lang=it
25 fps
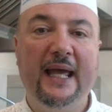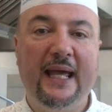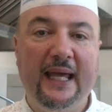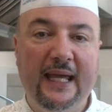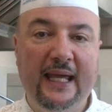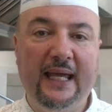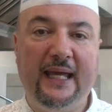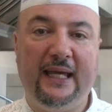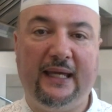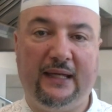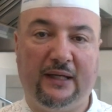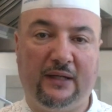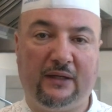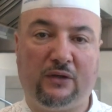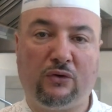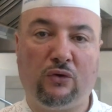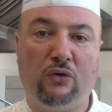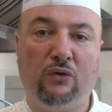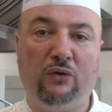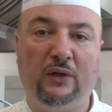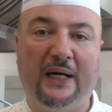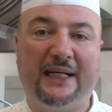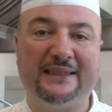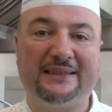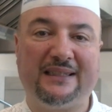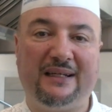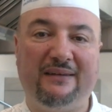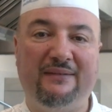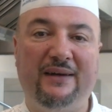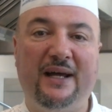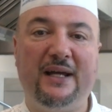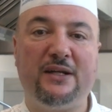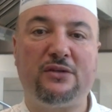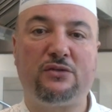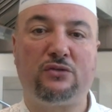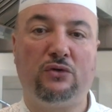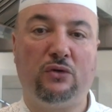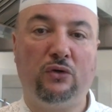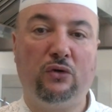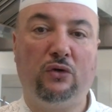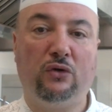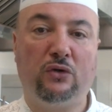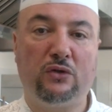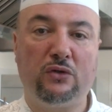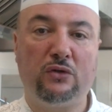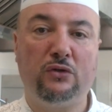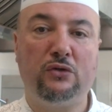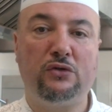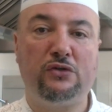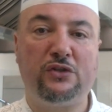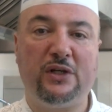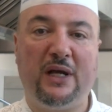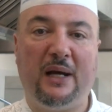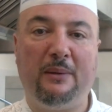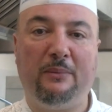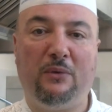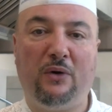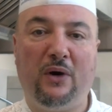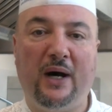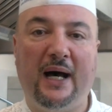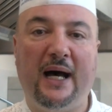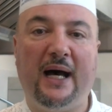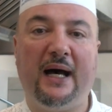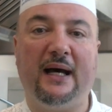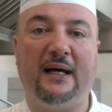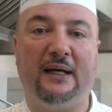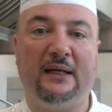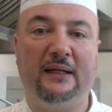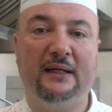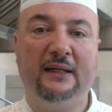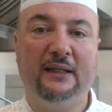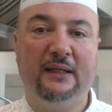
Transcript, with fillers: e con, attraverso loro riusciamo a